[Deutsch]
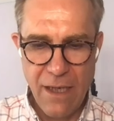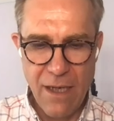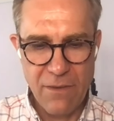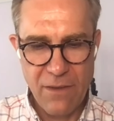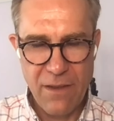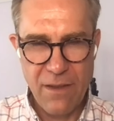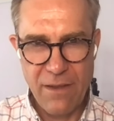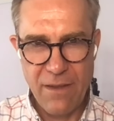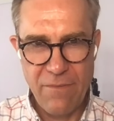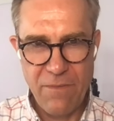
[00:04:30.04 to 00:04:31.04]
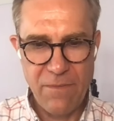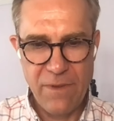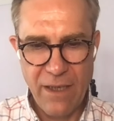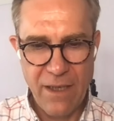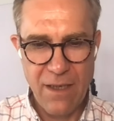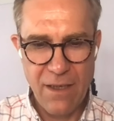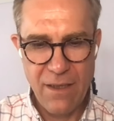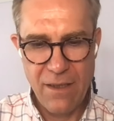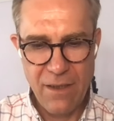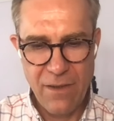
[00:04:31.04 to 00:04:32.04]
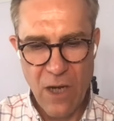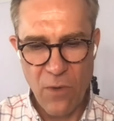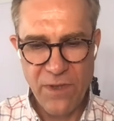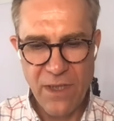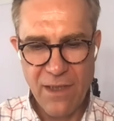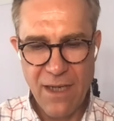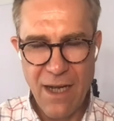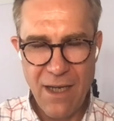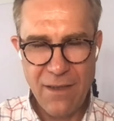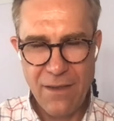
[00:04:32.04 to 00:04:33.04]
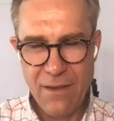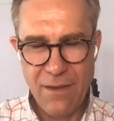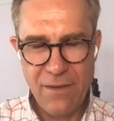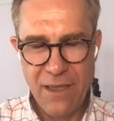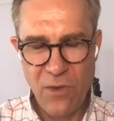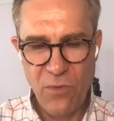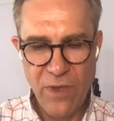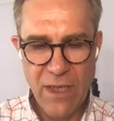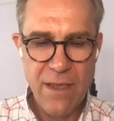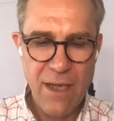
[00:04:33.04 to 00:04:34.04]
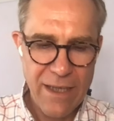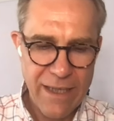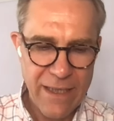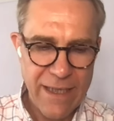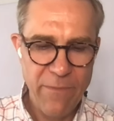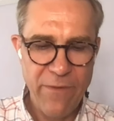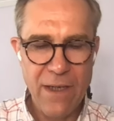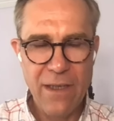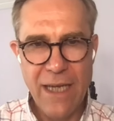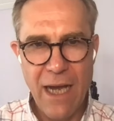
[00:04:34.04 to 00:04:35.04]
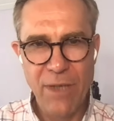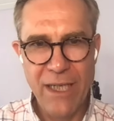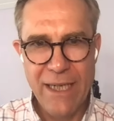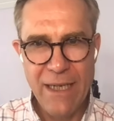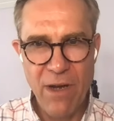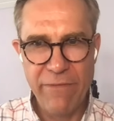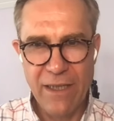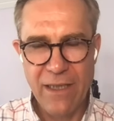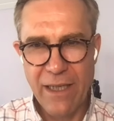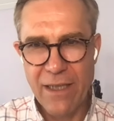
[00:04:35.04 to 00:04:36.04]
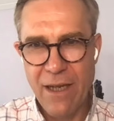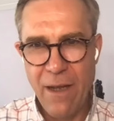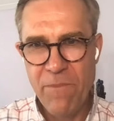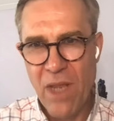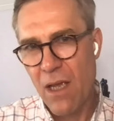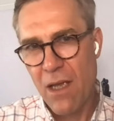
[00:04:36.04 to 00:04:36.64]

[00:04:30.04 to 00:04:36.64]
Ja, ja äh, der äh, Aufsichtsrat äh, der Lufthansa, in dem Falle die Arbeitnehmervertreter,